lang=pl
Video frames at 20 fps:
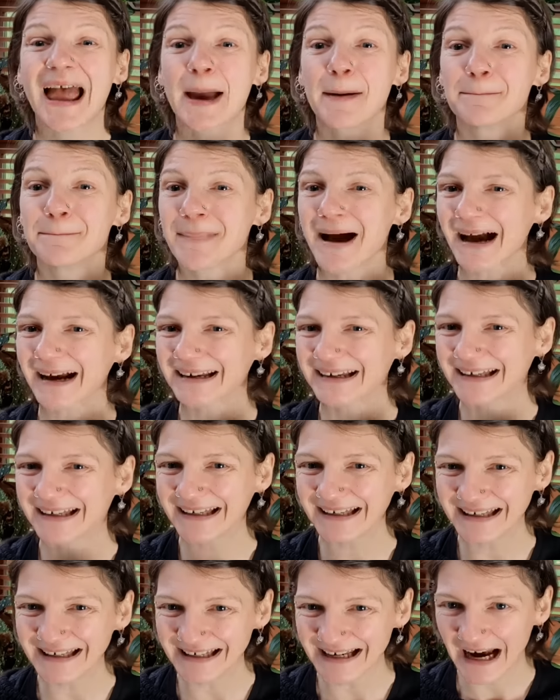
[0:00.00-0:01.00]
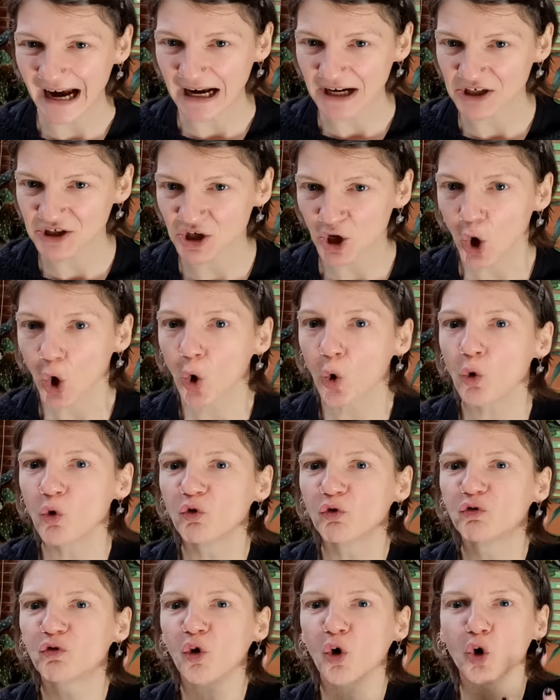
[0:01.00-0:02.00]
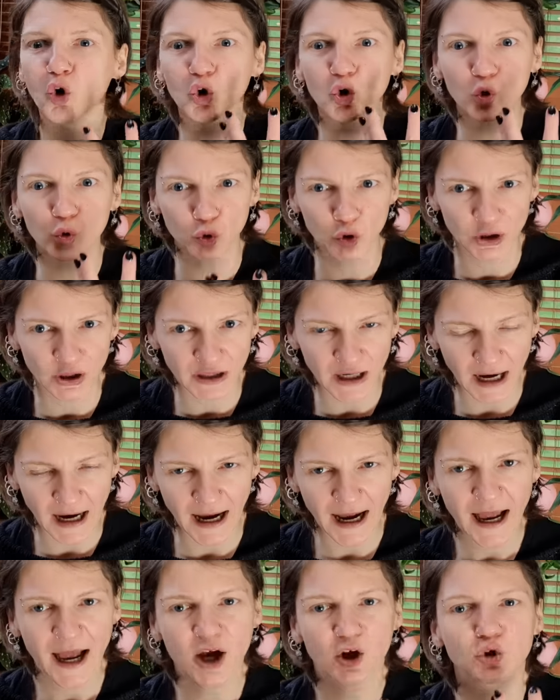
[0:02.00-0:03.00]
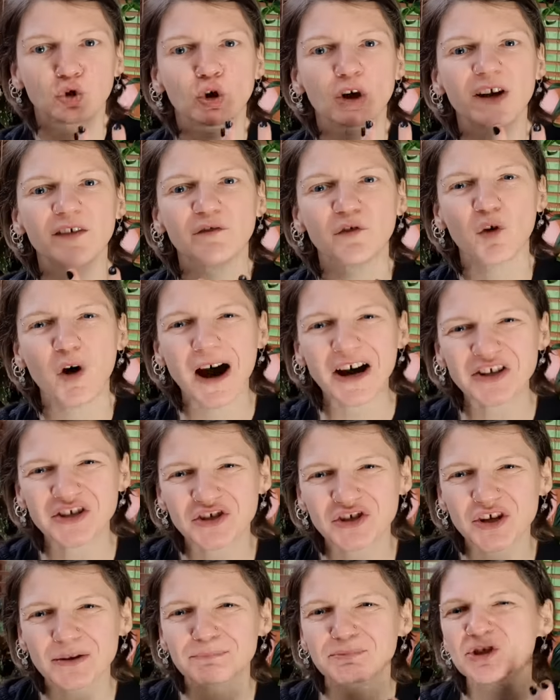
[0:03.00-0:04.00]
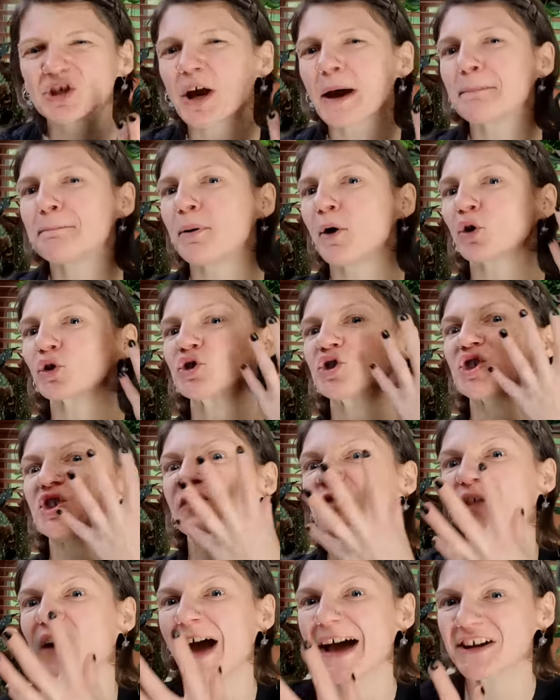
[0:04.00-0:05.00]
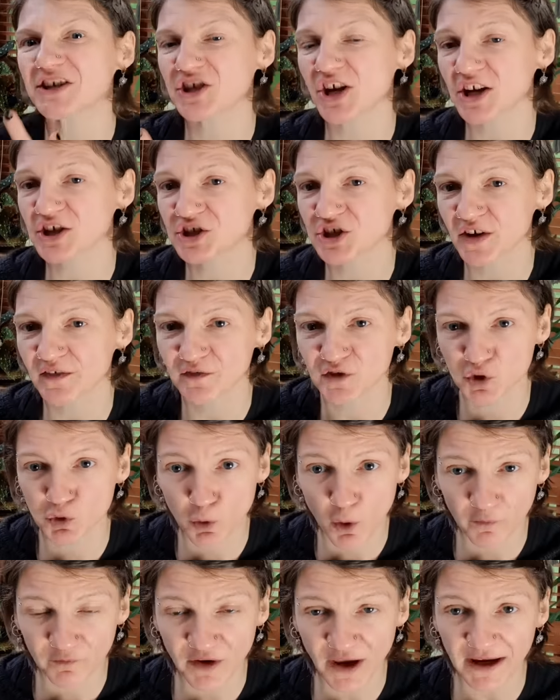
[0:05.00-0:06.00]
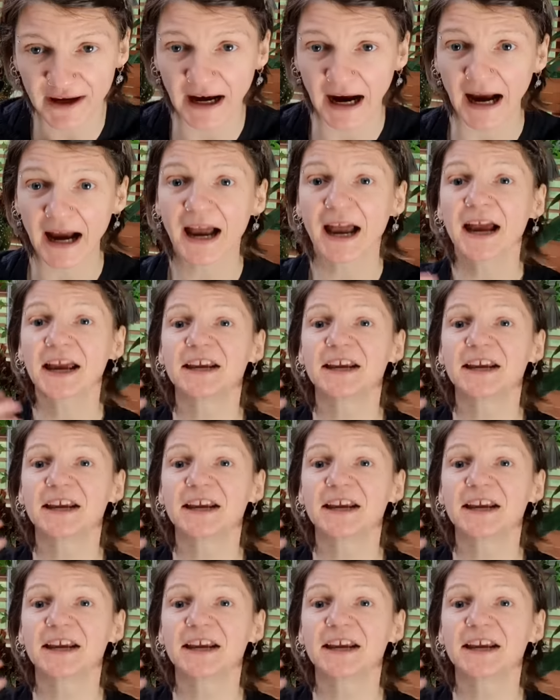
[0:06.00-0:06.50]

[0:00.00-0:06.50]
makijaż ufolutka, który właśnie przepoczwarza się w człowieka,